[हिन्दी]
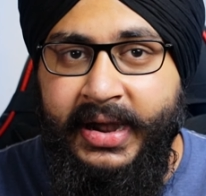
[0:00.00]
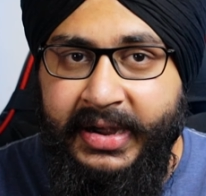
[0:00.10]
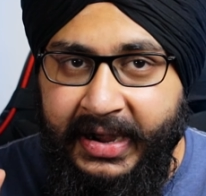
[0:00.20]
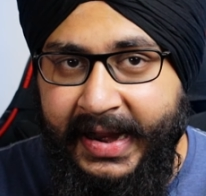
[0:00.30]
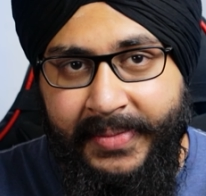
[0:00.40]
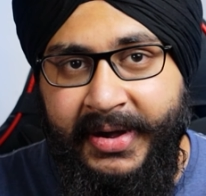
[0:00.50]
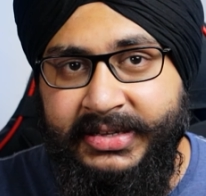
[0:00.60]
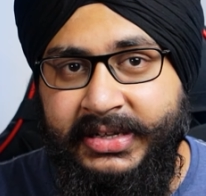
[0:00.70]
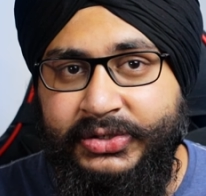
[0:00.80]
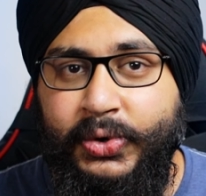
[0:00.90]
डिटेल में
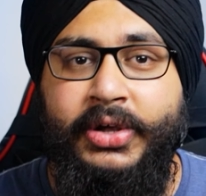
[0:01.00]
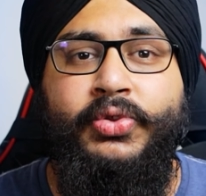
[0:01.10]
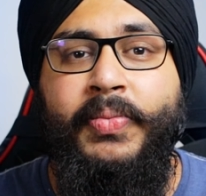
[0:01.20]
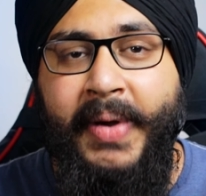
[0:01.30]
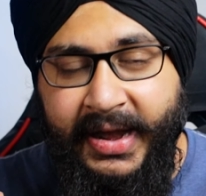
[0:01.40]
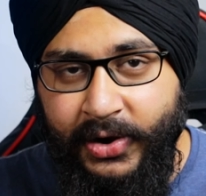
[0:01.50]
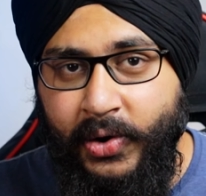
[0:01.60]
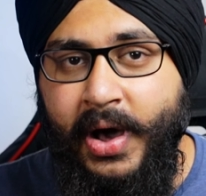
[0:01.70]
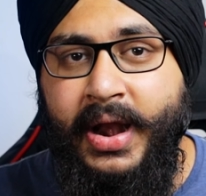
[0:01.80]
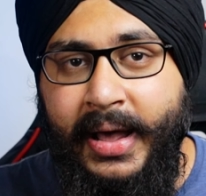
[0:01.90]
डिस्कस होगा तो बैठे
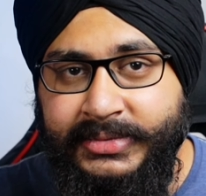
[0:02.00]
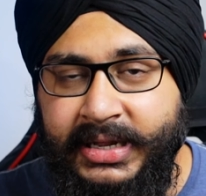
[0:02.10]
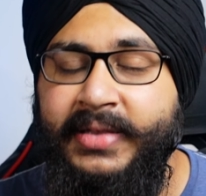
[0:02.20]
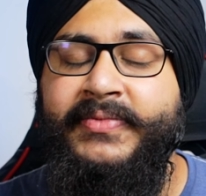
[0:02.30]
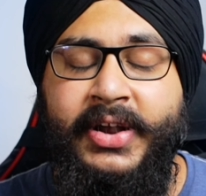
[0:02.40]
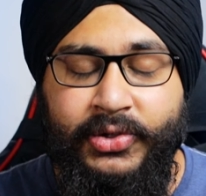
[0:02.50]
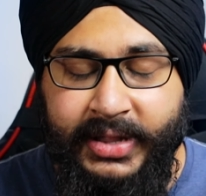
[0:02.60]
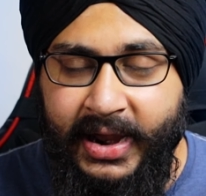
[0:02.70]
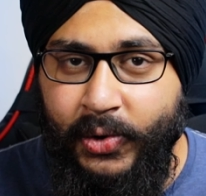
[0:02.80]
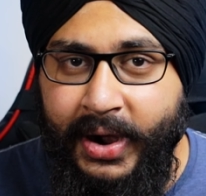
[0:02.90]
रहो आराम से वीडियो
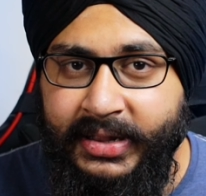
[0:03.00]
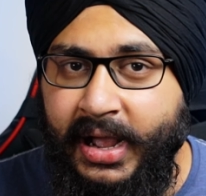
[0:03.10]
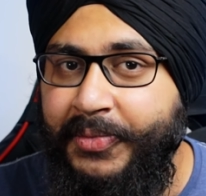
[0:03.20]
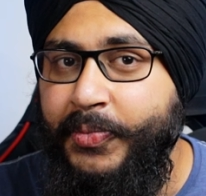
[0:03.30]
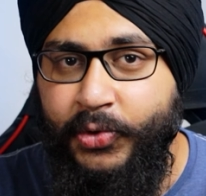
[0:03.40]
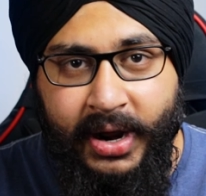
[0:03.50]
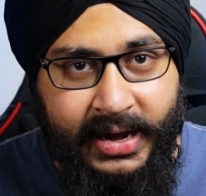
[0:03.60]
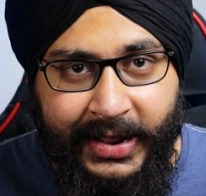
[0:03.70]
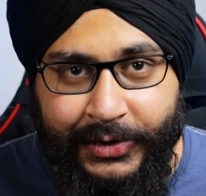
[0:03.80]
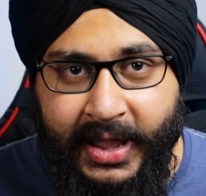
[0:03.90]
देख लो एंड तक तो आपको पूरा
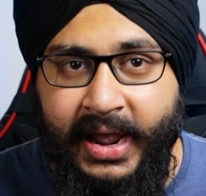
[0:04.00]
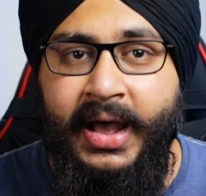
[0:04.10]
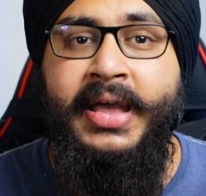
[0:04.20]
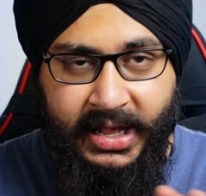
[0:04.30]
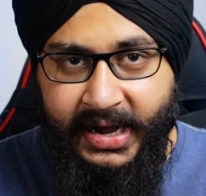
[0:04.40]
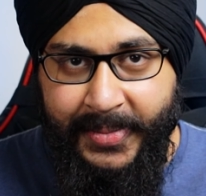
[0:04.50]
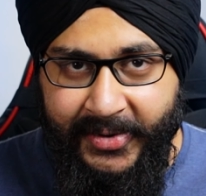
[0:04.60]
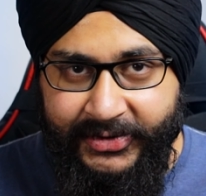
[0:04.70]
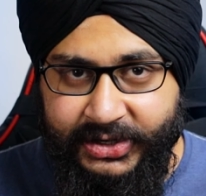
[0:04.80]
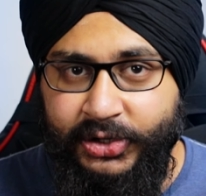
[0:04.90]
क्लियर हो जाएगा मैं ज्यादा टाइम
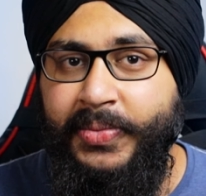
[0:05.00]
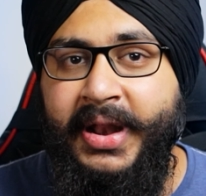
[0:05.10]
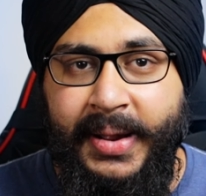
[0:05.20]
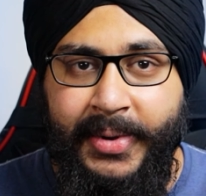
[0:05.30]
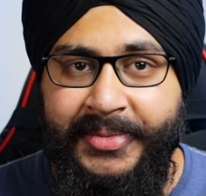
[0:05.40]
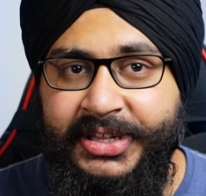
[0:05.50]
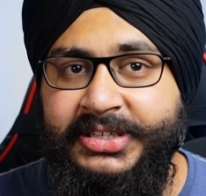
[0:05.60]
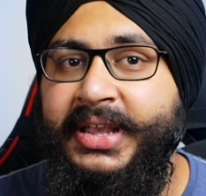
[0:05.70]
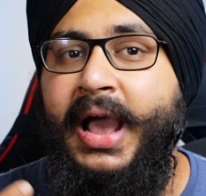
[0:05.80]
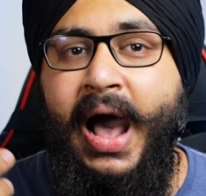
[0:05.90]
निवेश करता हूँ मेरा नाम अभिजीत
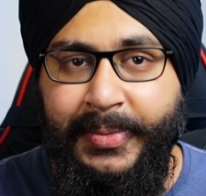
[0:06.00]
सिंह